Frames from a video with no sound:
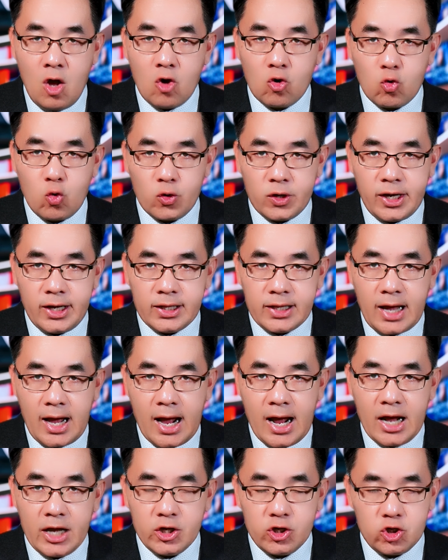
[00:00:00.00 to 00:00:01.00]
của kẻ
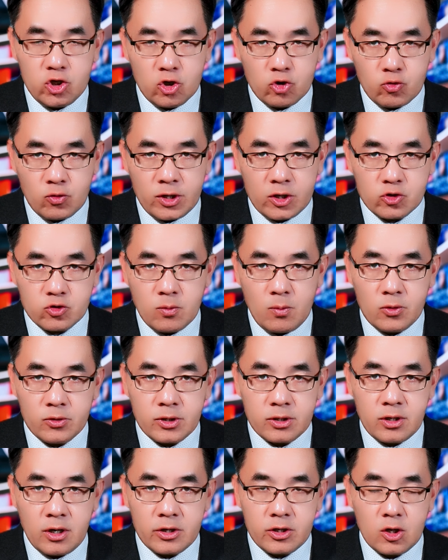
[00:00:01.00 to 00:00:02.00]
tha nhân độ để số mong để
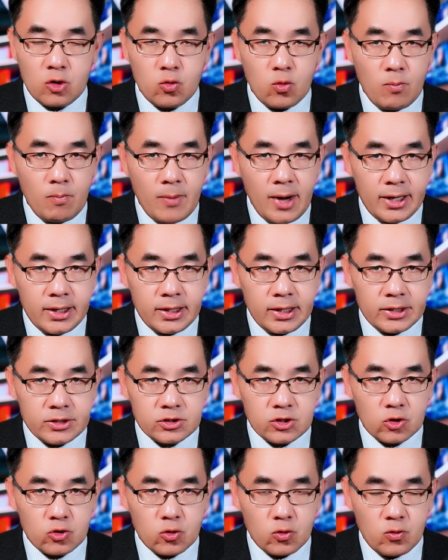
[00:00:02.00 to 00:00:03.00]
nói nhân hôm Monday
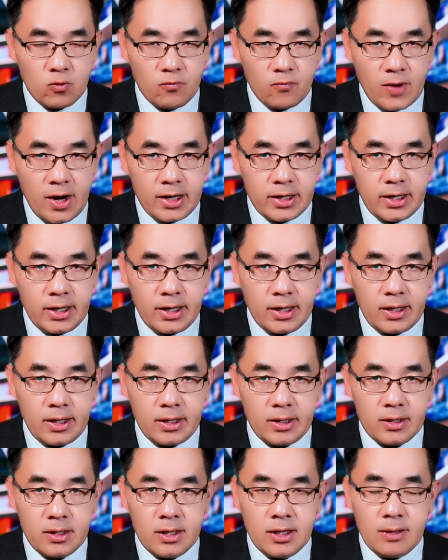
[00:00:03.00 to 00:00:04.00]
sau đến hôm Friday
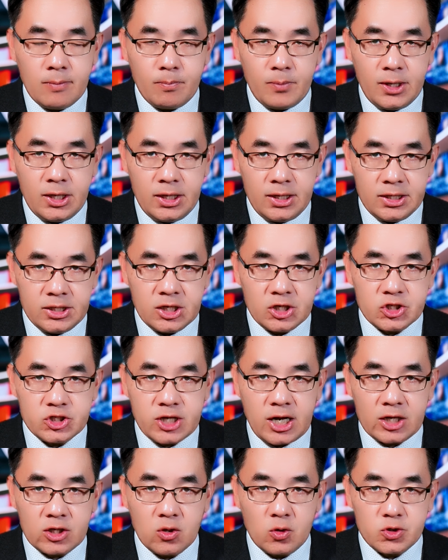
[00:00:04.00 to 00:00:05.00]
bị trên
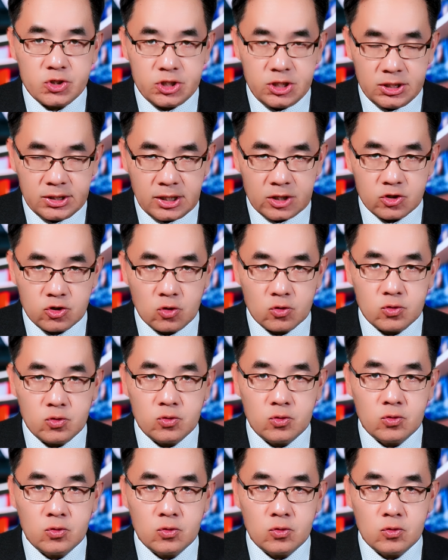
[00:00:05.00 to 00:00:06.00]
trả thầu chi tăng trọng
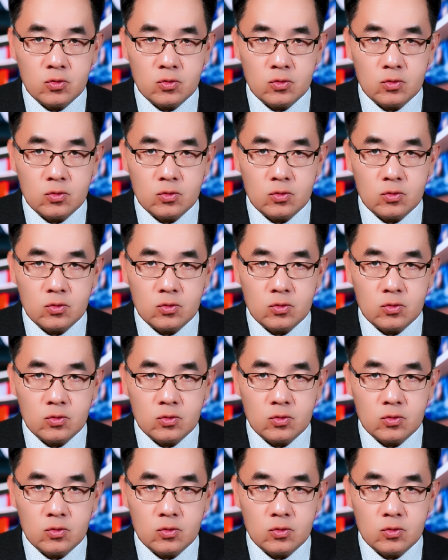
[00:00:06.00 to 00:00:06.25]
đu